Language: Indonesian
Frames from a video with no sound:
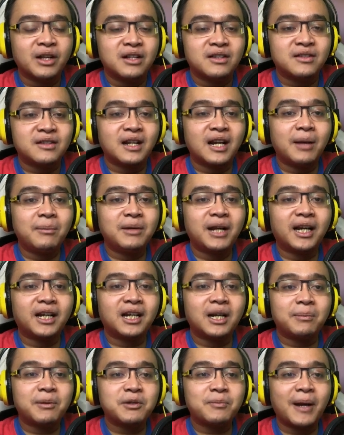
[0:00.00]
Setelah
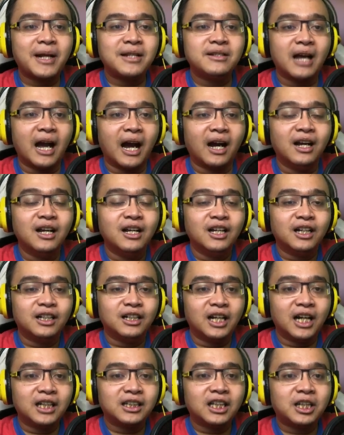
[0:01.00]
menarik napas panjang,
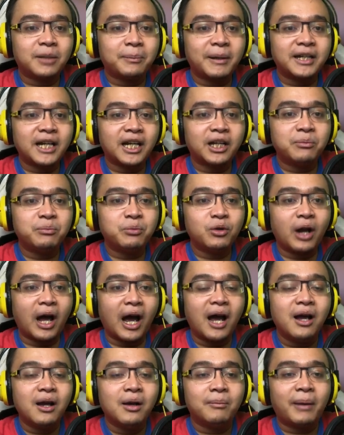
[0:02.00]
dengan tatapan yakin pula,